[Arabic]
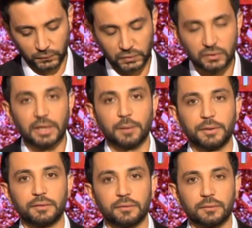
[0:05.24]

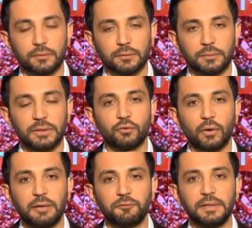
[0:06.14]
طلبت
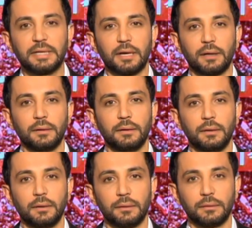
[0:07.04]
بنته ألف ليرة
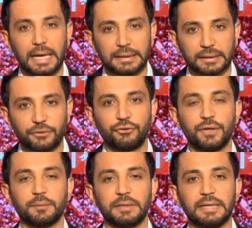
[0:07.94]
لحتى
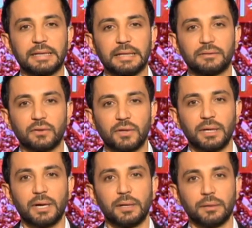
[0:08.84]
تشتري من دكانة
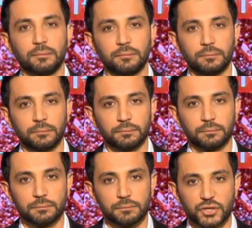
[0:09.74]
الضيعة
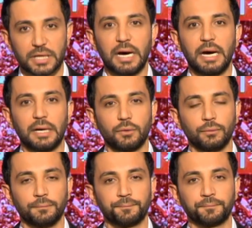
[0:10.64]
شنق حاله
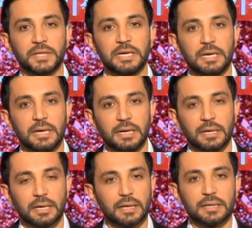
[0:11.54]

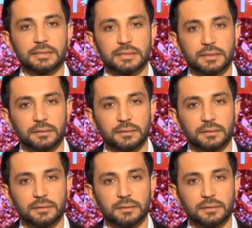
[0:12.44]
خلص